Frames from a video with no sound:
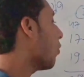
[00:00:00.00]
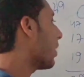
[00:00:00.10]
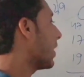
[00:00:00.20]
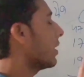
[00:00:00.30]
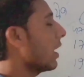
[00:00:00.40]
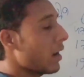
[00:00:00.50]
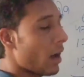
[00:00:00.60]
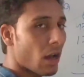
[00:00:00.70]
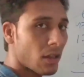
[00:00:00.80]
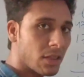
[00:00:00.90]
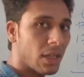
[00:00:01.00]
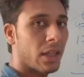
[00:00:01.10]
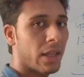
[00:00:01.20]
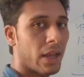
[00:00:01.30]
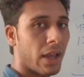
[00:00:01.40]
वो महीना का हासिल
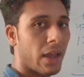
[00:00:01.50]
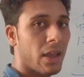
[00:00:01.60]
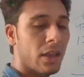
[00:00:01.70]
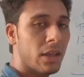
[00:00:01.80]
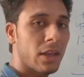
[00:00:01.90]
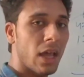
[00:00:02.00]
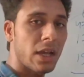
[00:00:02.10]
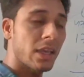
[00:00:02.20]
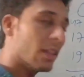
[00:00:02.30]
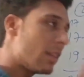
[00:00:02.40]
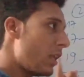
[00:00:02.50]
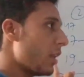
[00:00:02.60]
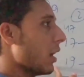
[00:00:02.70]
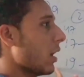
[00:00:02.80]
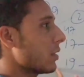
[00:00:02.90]
ले रहे हैं ई ना कि
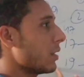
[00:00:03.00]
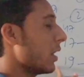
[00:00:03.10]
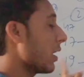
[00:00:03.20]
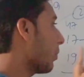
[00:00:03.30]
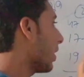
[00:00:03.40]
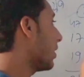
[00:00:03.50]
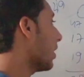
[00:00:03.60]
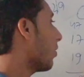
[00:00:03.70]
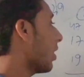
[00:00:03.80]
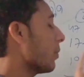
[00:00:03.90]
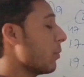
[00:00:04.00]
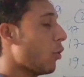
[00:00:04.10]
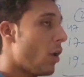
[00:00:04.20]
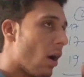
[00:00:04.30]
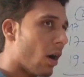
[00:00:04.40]
दिन का हासिल ले रहे हैं महीना वाला में हम
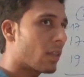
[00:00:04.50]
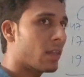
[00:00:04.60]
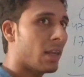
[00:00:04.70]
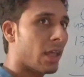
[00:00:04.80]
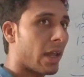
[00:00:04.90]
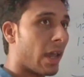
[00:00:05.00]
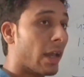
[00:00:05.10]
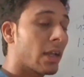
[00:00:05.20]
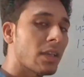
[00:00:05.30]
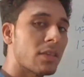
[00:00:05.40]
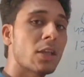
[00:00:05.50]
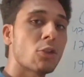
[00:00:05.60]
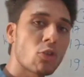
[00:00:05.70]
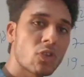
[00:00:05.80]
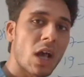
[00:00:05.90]
लोग हासिल ले रहे हैं किससे
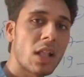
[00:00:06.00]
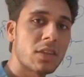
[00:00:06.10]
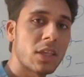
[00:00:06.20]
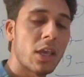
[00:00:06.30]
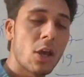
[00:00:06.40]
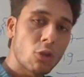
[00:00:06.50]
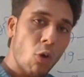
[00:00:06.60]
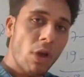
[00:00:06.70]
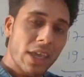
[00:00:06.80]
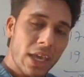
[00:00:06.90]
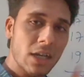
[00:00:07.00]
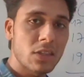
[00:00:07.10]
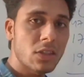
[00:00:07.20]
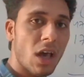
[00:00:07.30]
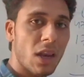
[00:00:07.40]
तो साल से तो
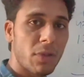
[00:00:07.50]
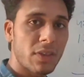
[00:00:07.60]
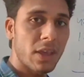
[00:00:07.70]
एक साल में